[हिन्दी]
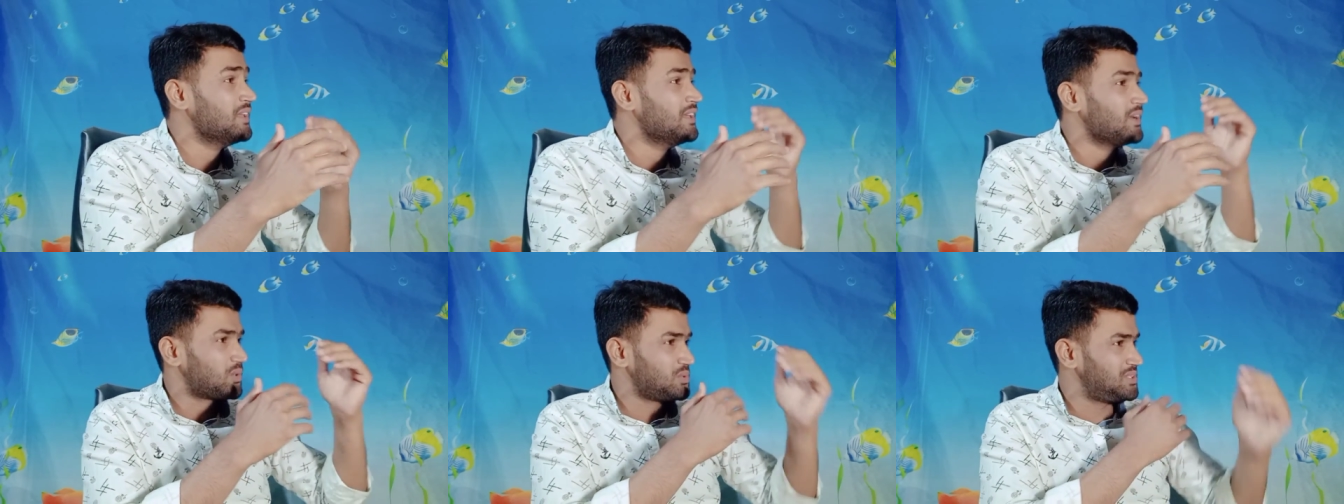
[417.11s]

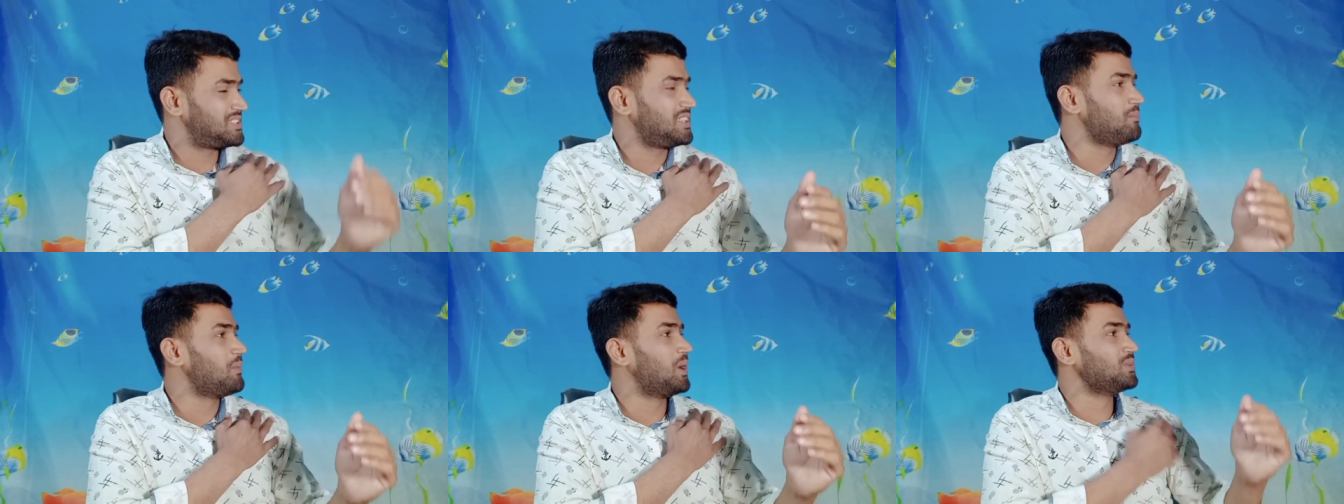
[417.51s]
कोई
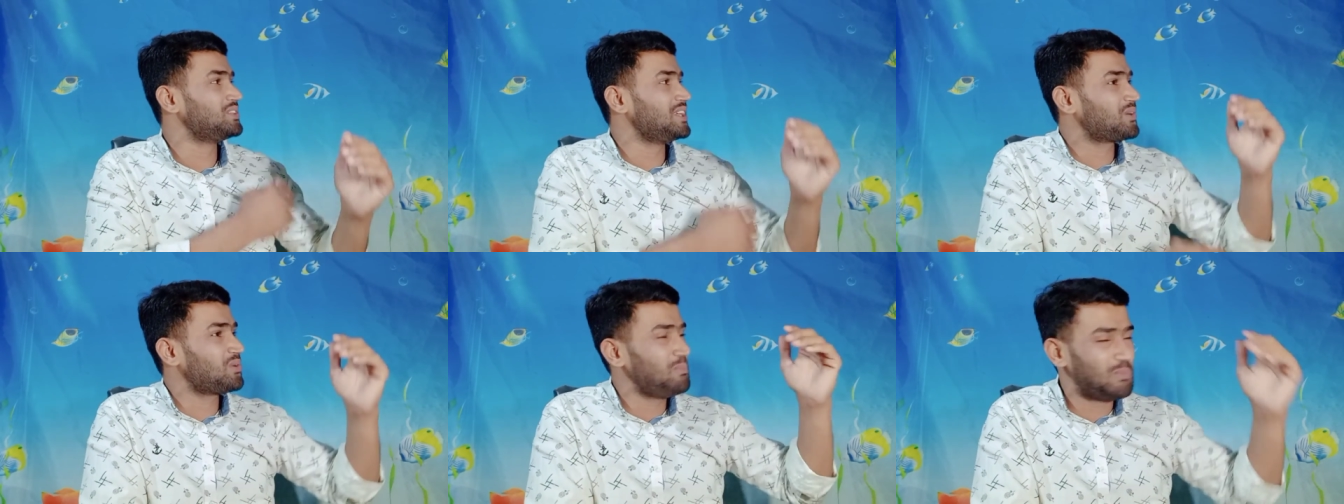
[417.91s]
सीमा होती है
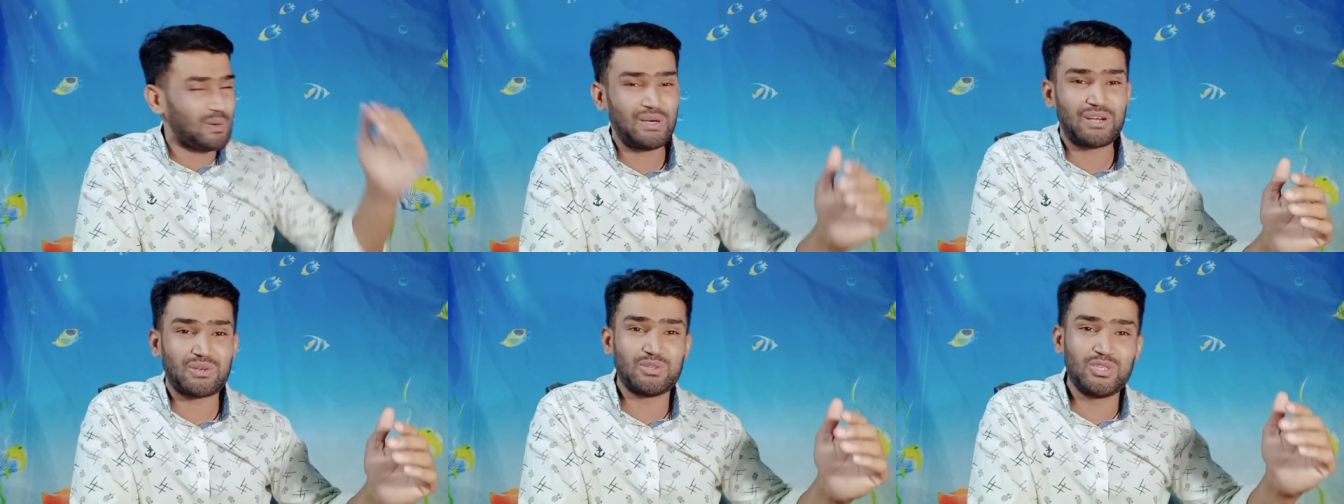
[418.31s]
कोई
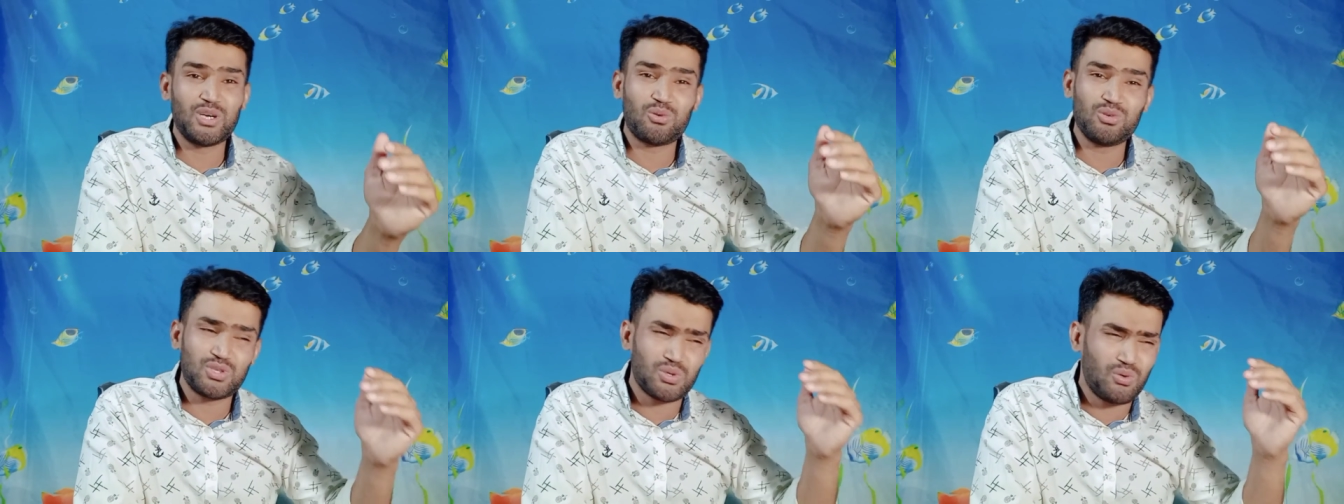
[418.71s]
बॉर्डर होती है
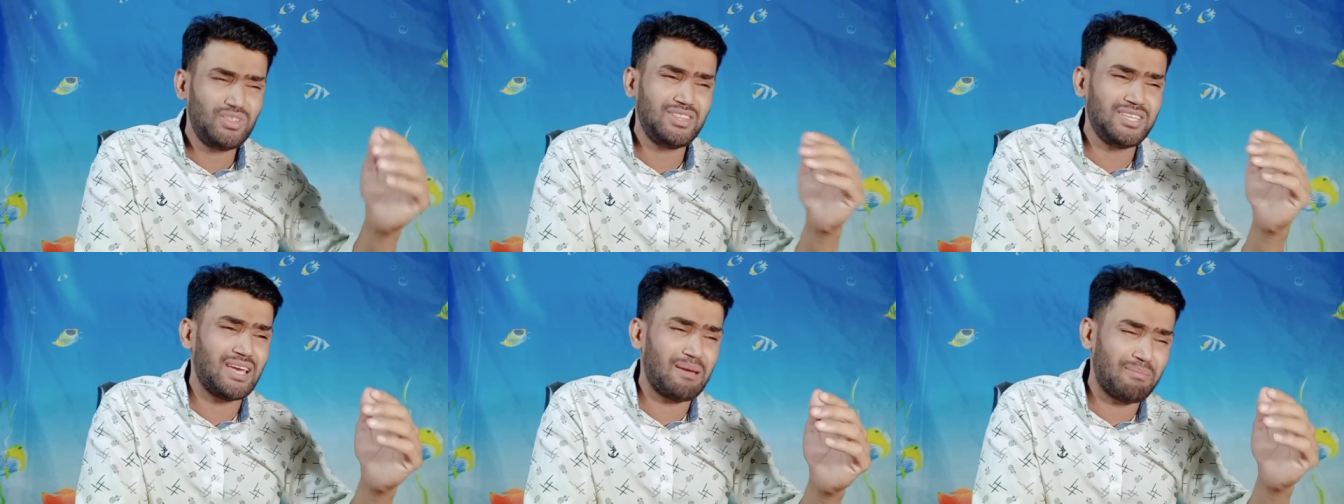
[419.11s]
कुछ होती
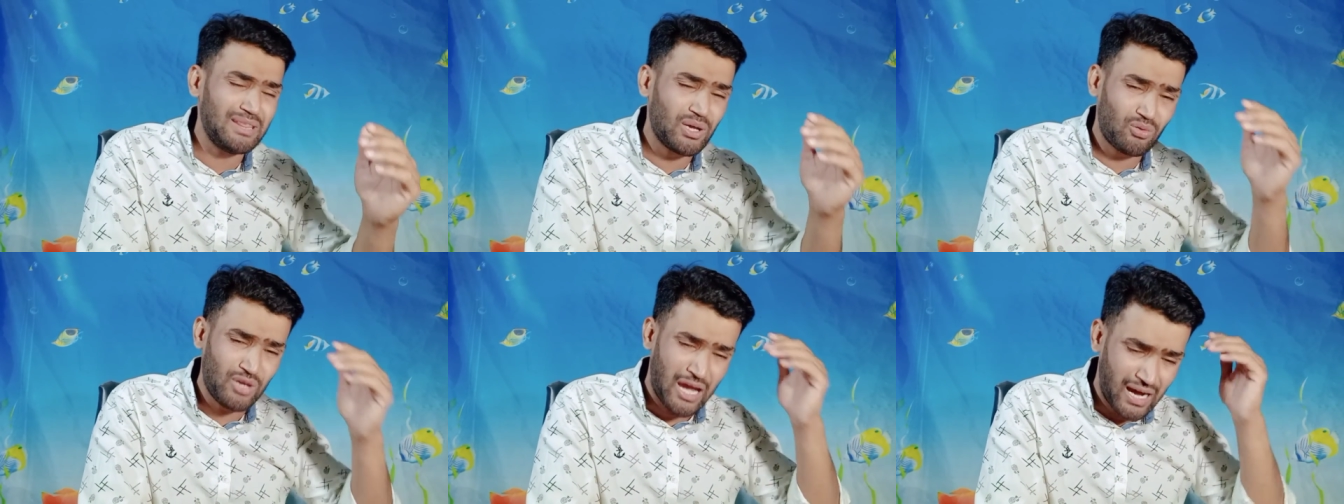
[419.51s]
है बंदा
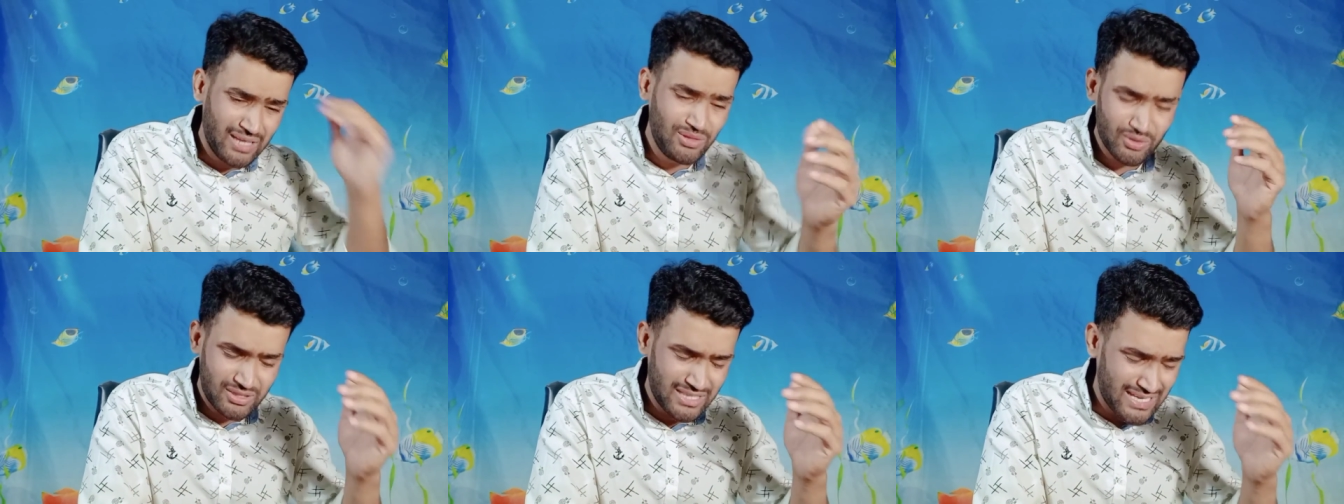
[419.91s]
कोई हद
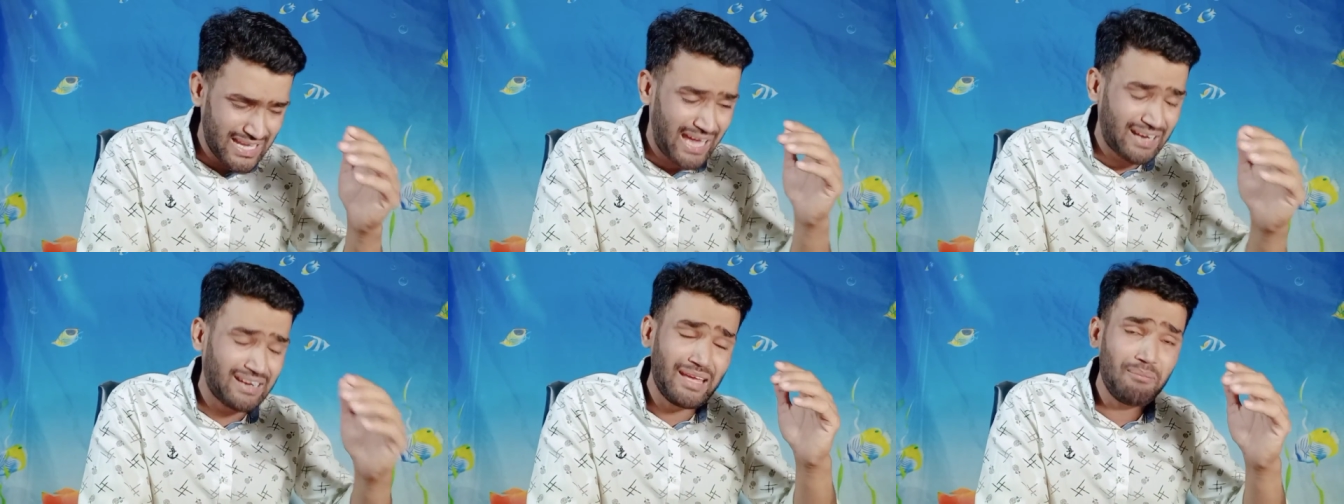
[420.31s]
होती है
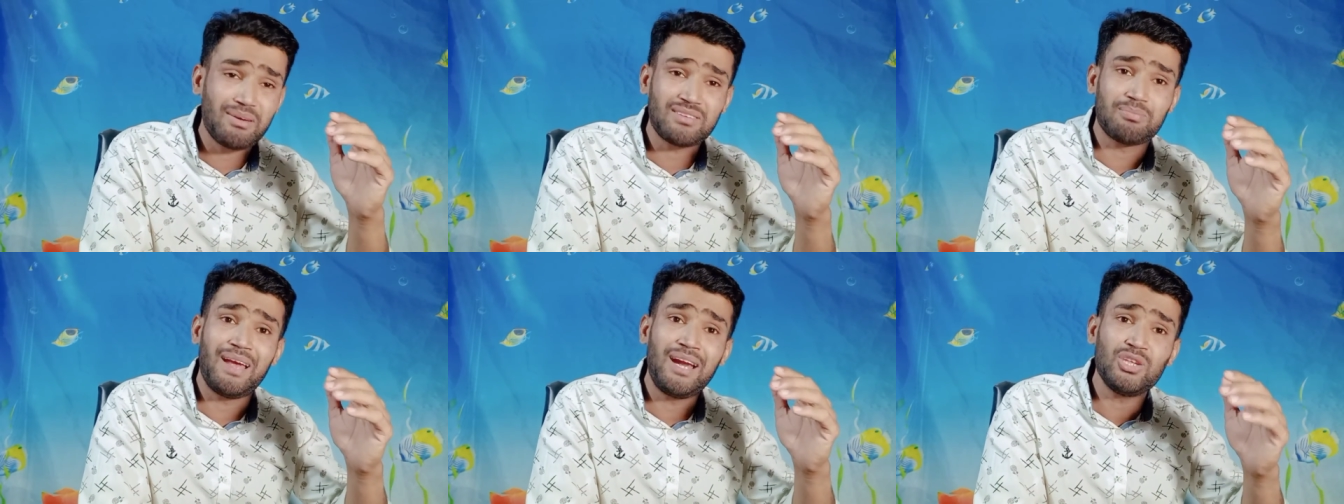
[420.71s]
यार नहीं बस
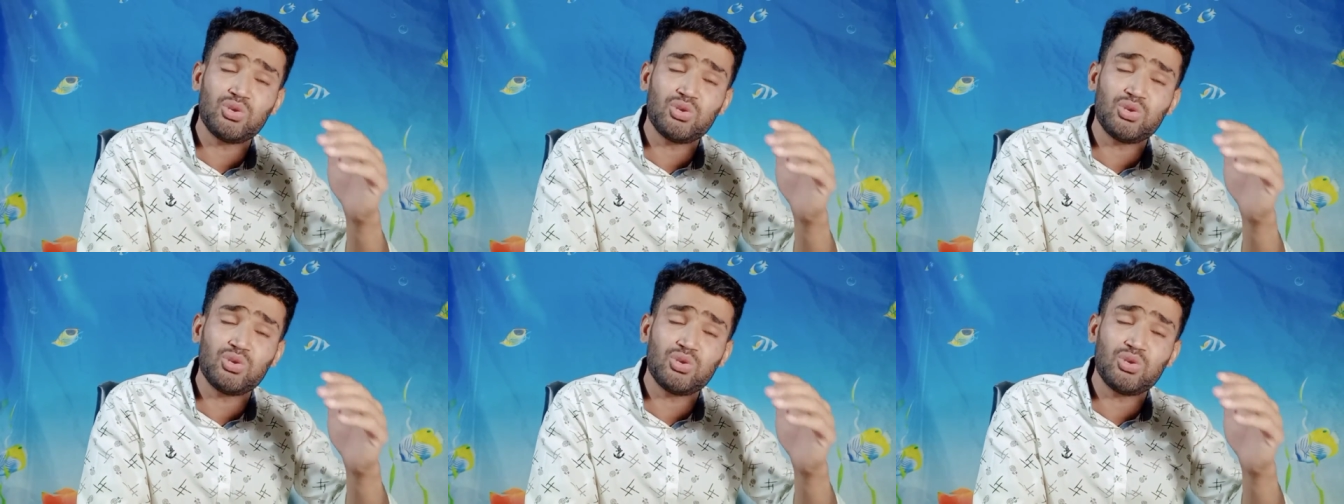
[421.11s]
बैठ जो